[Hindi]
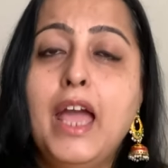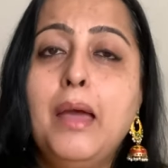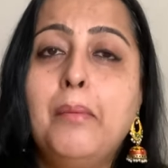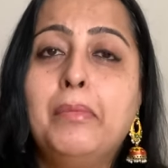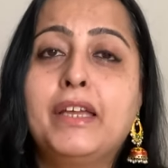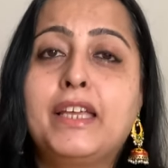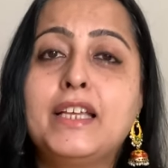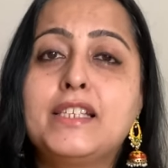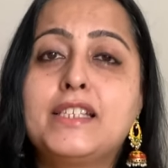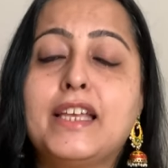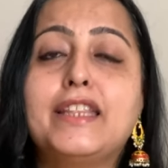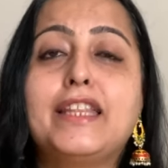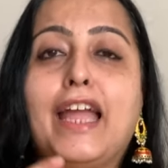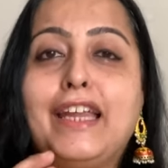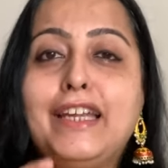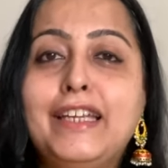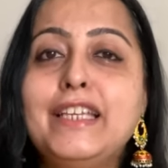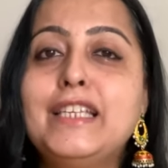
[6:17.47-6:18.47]
बिकॉज
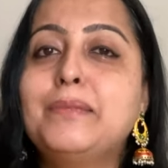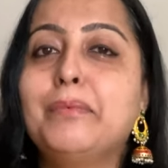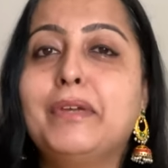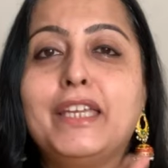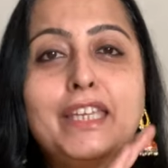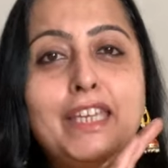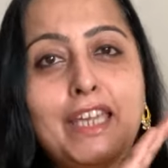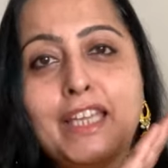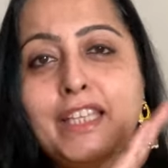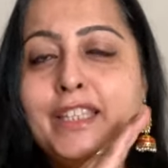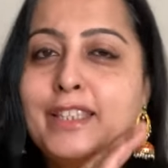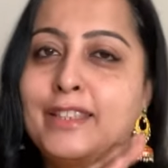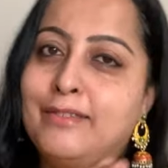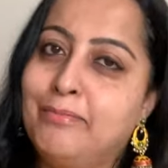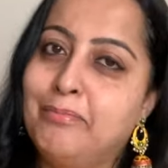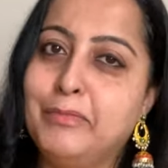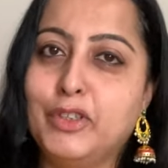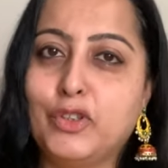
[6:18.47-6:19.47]
नाइन्टीज़ में ये
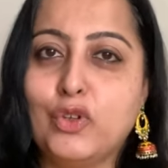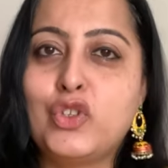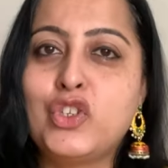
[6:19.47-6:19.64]
यू नो